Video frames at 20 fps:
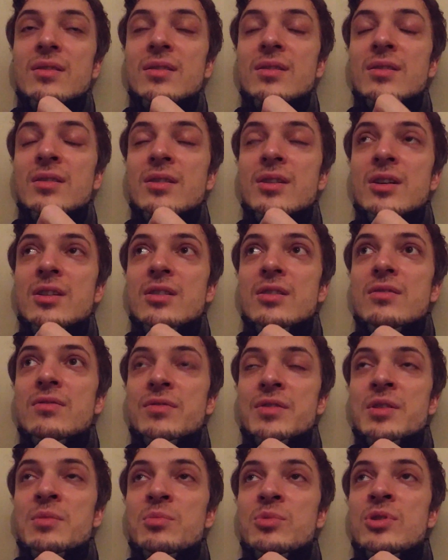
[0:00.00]
э, этот
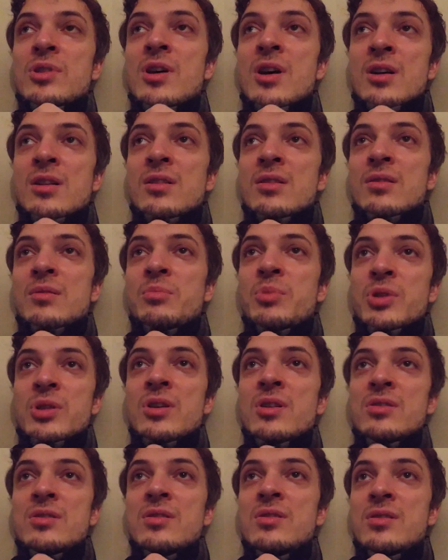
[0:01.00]
фильм дал
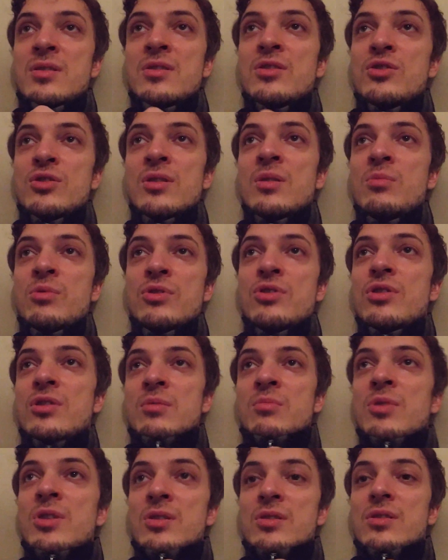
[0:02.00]
15 тысяч
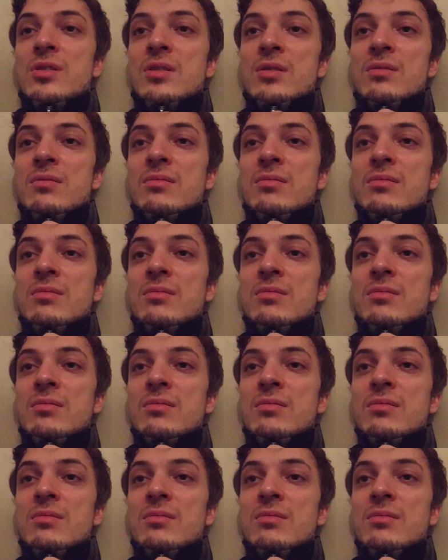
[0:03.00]
рабочих мест.